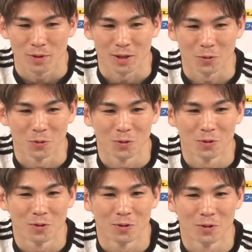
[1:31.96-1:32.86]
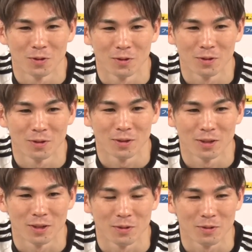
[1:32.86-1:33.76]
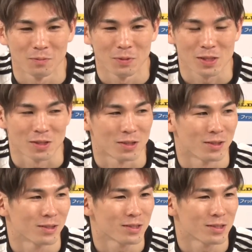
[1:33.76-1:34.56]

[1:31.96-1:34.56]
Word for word: えっと、まず